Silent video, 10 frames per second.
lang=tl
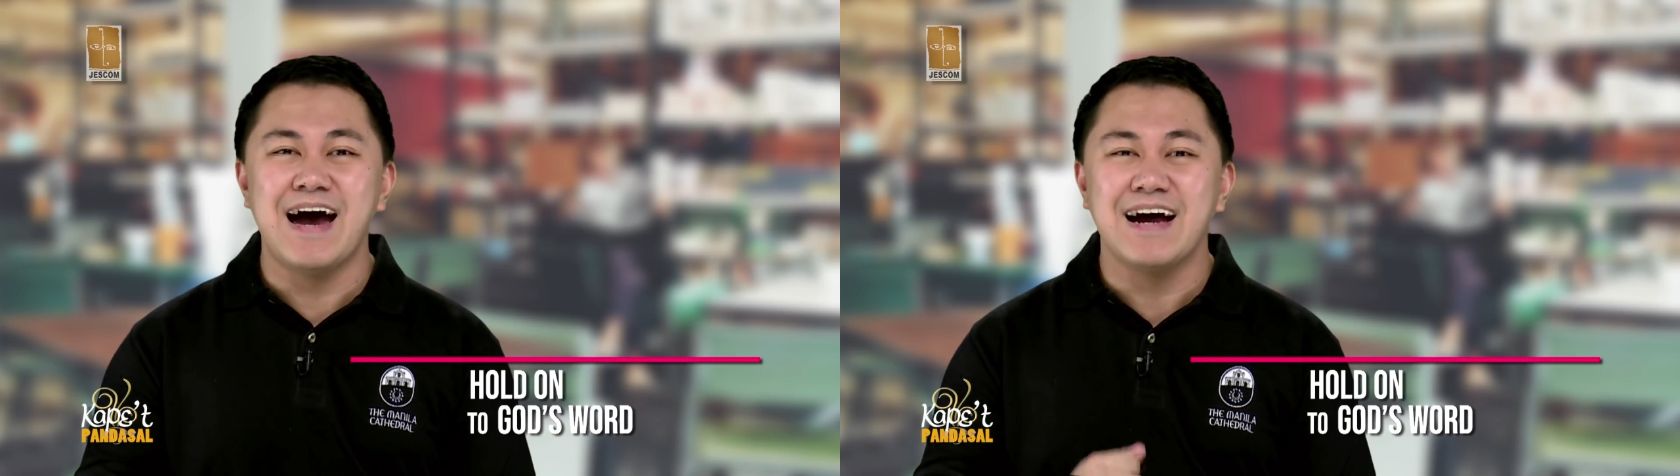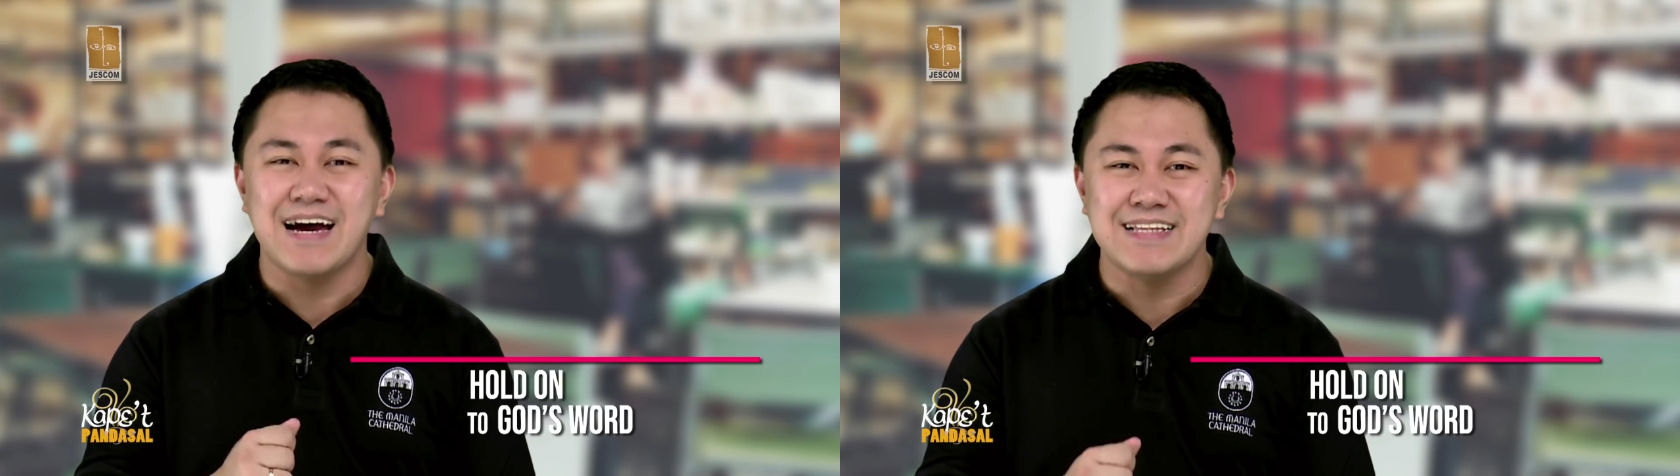
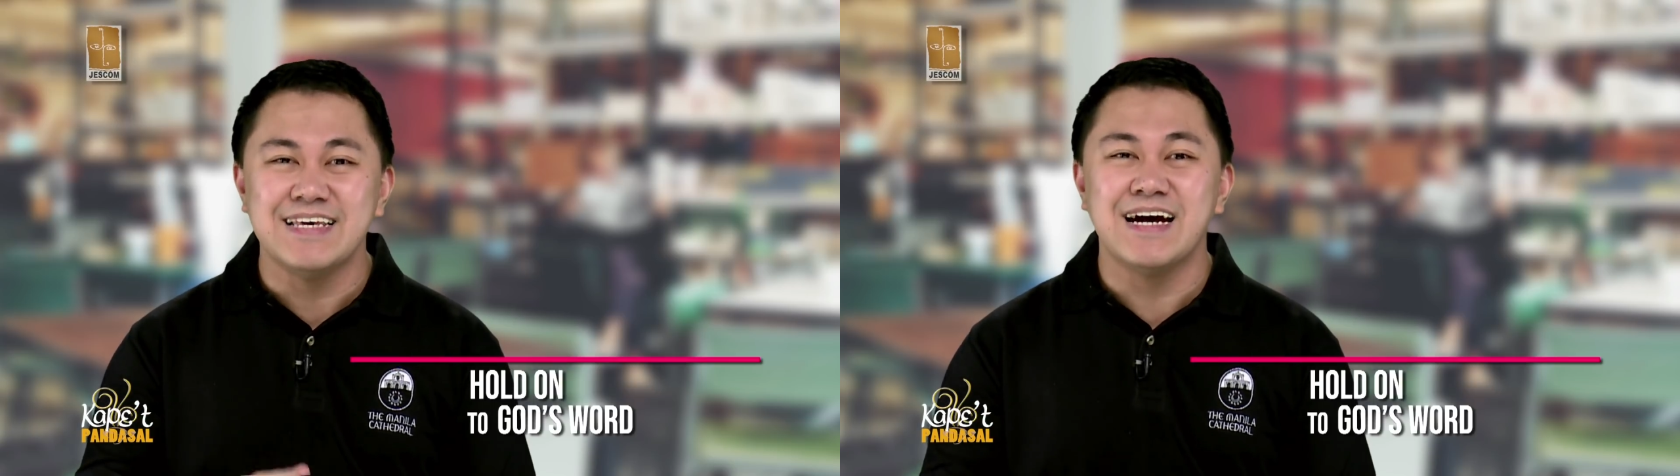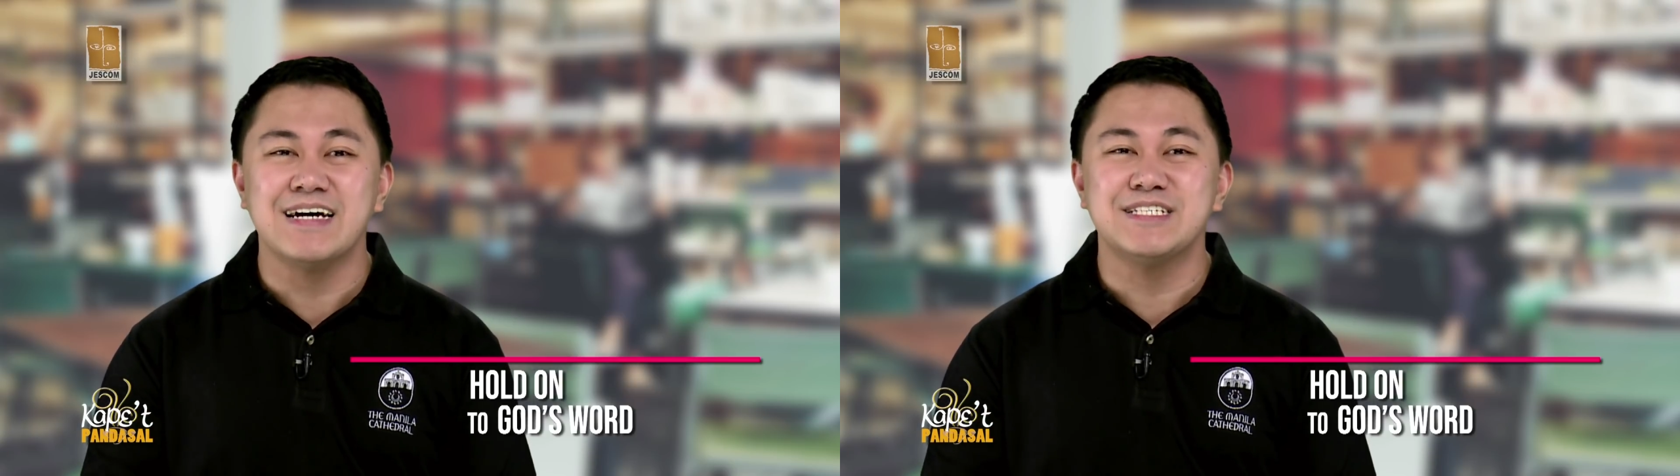ang
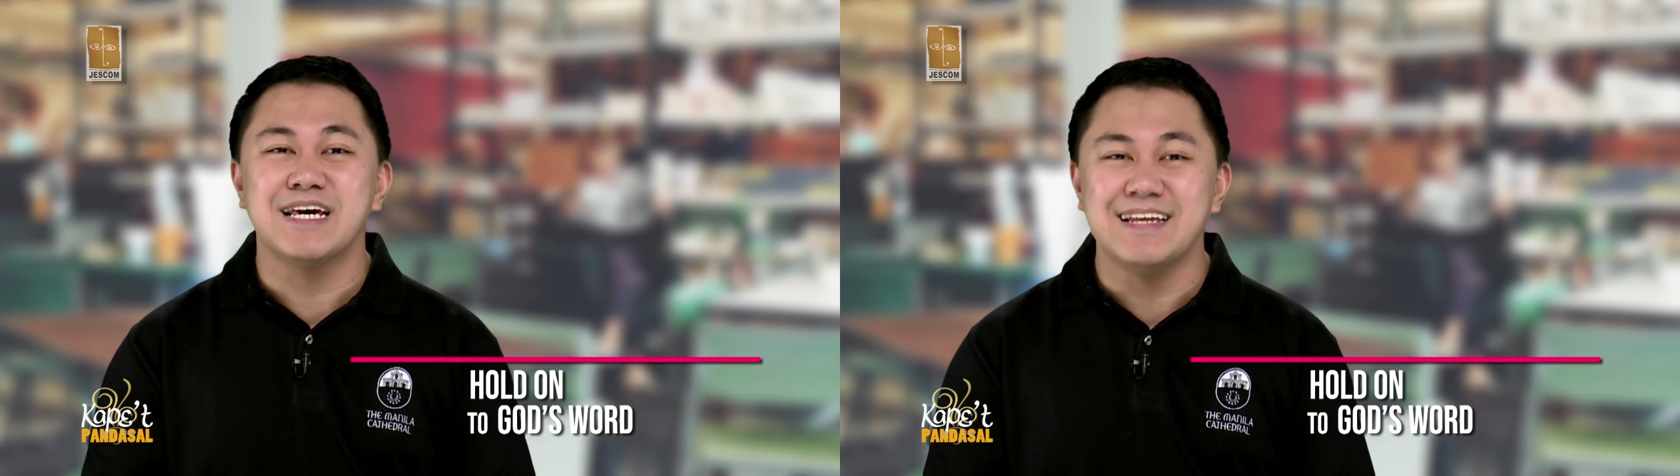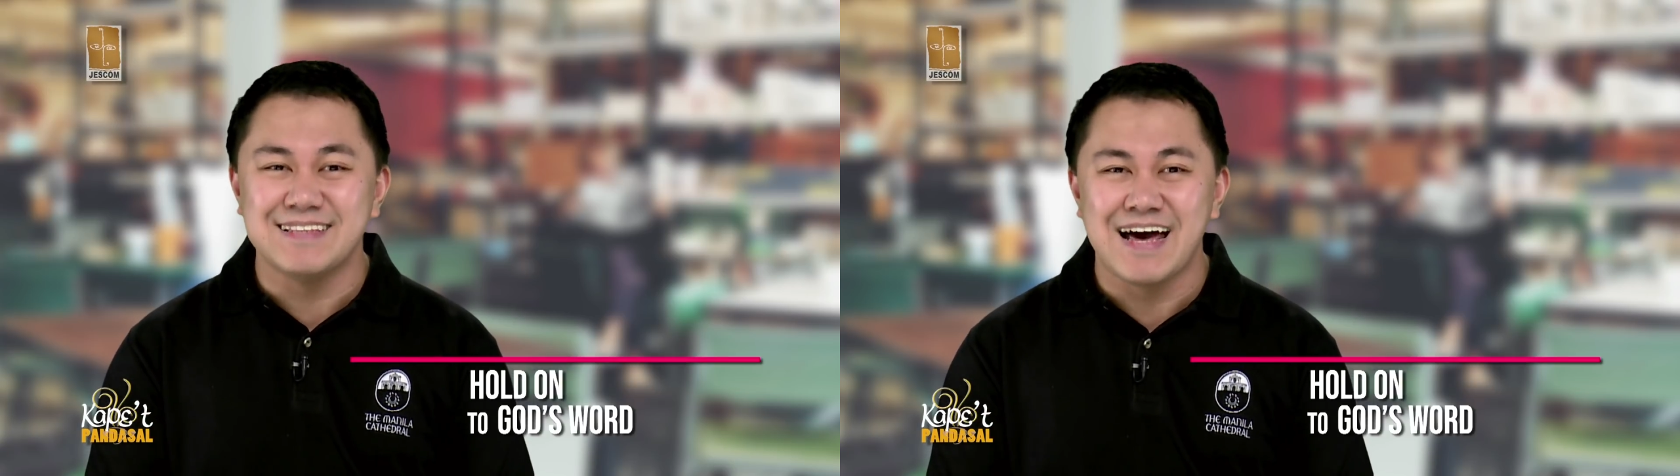kanyang
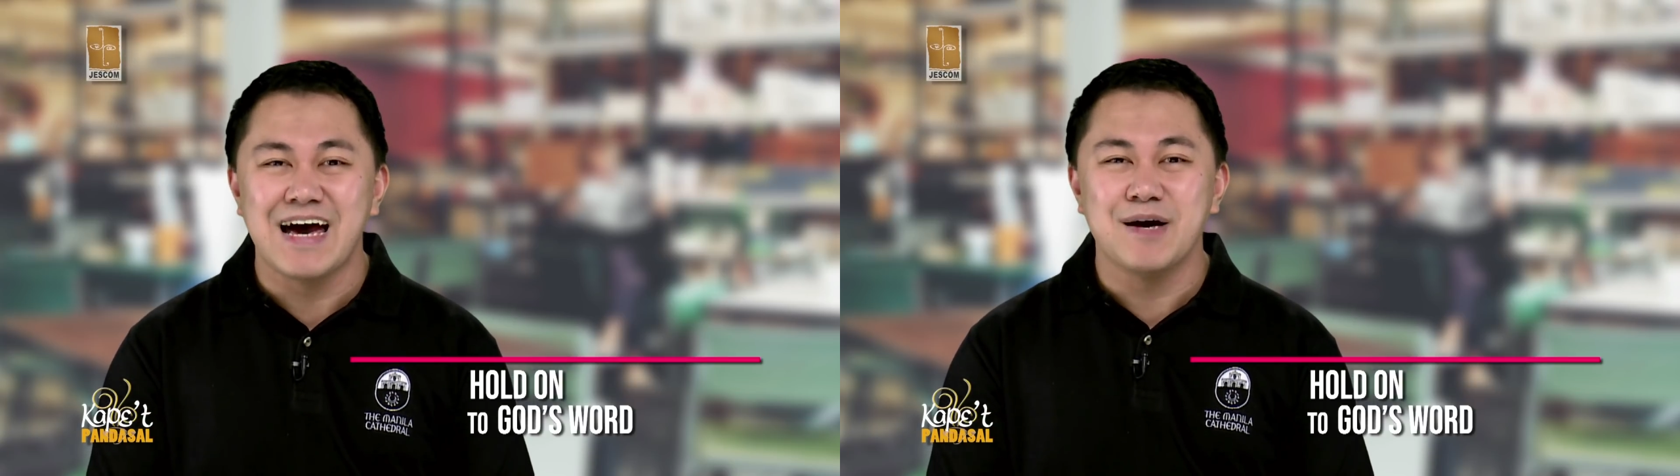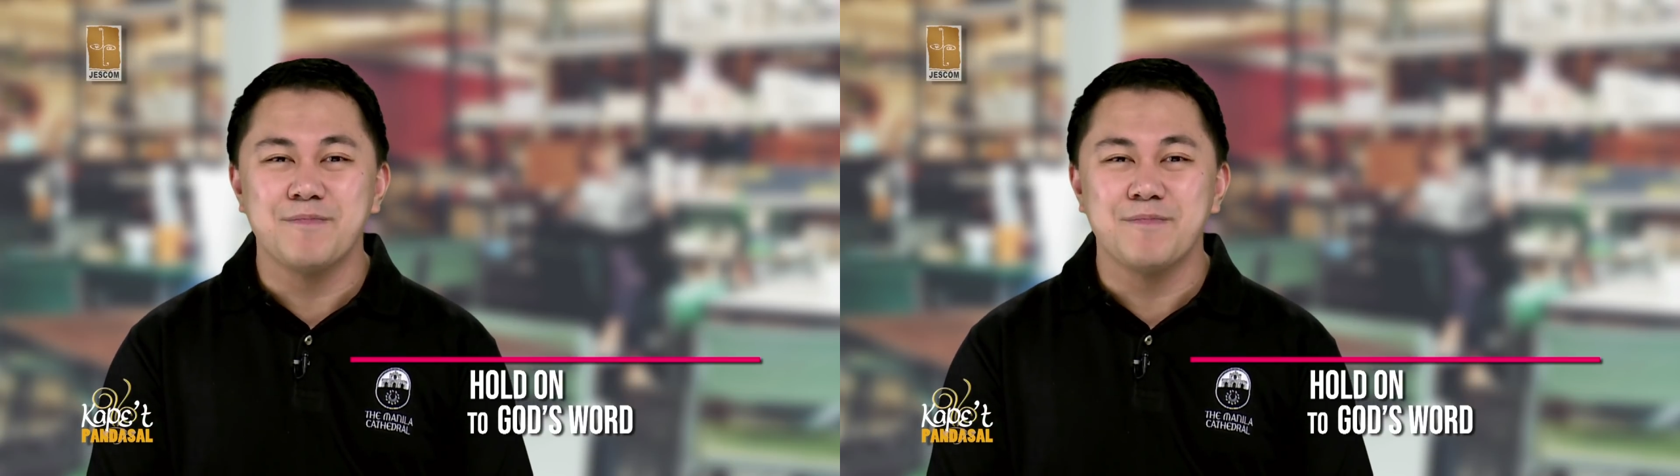salita.